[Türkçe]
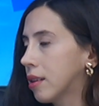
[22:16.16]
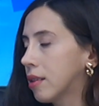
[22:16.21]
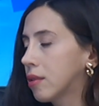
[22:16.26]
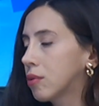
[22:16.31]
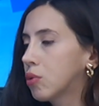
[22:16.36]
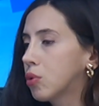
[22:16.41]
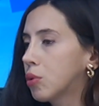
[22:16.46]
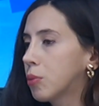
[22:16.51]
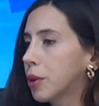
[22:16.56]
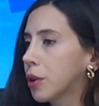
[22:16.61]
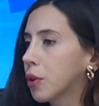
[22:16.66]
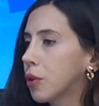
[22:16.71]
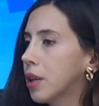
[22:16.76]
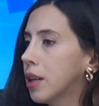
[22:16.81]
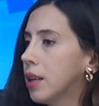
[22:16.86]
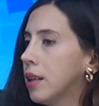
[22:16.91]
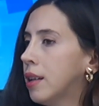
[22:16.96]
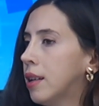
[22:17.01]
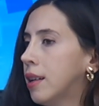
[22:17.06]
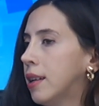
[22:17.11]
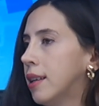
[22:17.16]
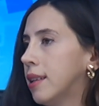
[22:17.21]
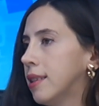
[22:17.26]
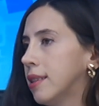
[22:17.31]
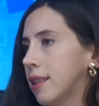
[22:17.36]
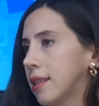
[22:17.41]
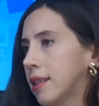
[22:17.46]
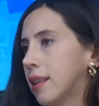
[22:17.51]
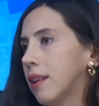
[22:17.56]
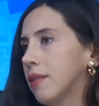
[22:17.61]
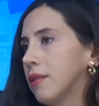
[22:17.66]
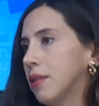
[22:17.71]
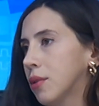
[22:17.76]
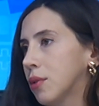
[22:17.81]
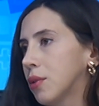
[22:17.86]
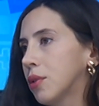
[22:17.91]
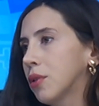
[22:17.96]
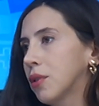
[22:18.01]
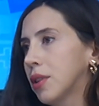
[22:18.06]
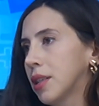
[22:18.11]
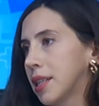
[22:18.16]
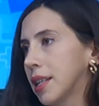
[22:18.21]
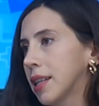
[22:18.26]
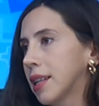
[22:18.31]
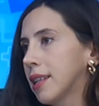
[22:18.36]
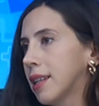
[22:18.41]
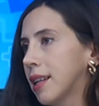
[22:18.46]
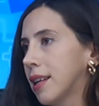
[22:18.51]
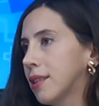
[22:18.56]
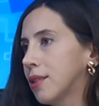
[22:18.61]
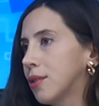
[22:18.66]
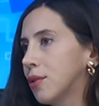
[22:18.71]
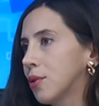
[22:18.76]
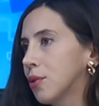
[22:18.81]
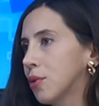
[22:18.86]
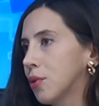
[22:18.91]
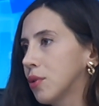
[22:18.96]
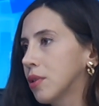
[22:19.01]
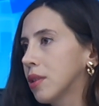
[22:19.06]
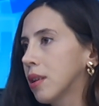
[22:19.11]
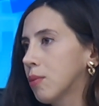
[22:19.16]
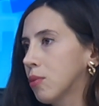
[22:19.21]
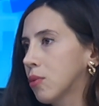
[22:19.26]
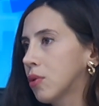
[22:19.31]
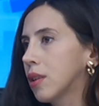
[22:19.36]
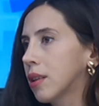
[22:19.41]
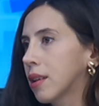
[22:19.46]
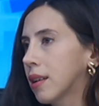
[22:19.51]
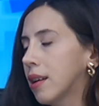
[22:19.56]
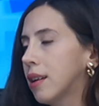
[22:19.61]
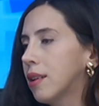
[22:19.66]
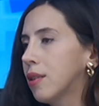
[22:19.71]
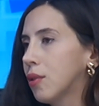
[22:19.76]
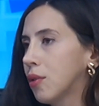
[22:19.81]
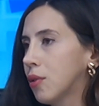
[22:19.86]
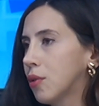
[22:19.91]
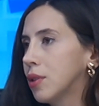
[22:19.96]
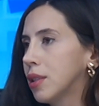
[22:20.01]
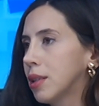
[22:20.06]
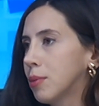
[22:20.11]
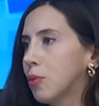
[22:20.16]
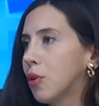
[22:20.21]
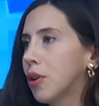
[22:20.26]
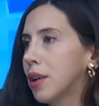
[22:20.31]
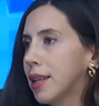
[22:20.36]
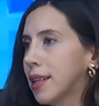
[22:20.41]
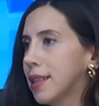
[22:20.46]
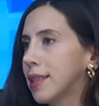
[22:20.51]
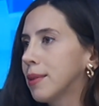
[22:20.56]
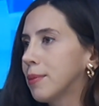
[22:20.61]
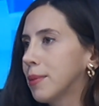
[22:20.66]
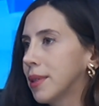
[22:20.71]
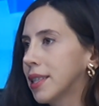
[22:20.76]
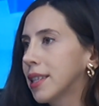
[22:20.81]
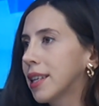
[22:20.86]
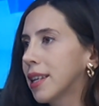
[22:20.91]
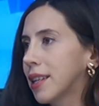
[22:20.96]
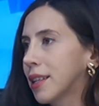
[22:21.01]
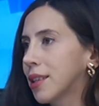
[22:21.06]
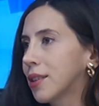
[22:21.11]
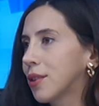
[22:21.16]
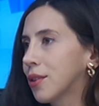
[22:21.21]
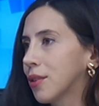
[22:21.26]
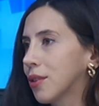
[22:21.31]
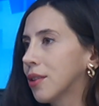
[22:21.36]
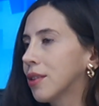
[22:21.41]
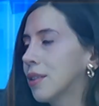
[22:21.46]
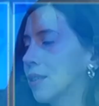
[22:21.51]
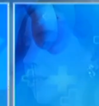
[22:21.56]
duruma göre tedaviyi ona göre şekillendiriyoruz. O yüzden mutlaka önce muayene edilmesi gerekiyor. Hı hı.